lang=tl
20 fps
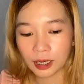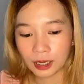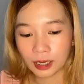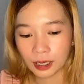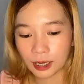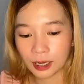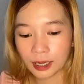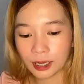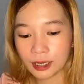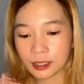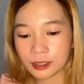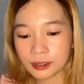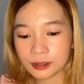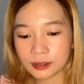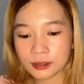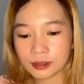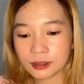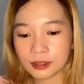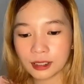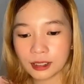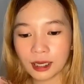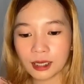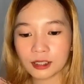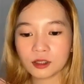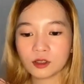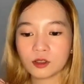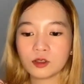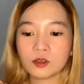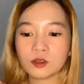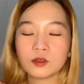And,
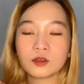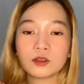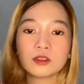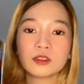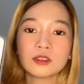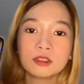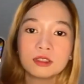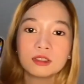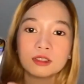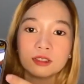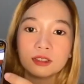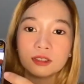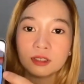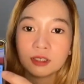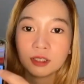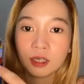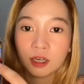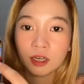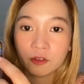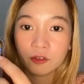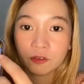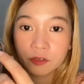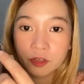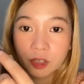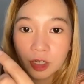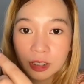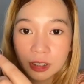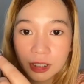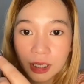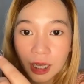ito yung
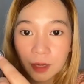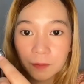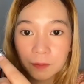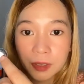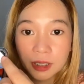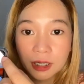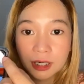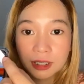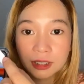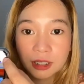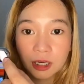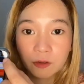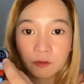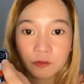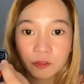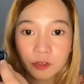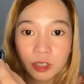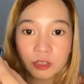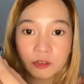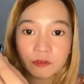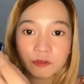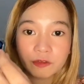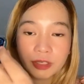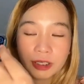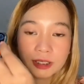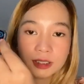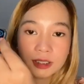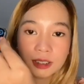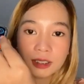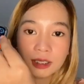front camera niya, front
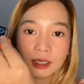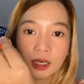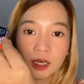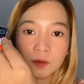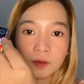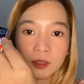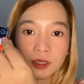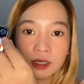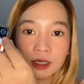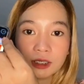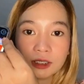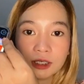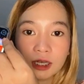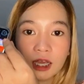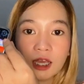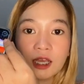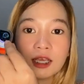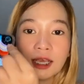facing camera niya.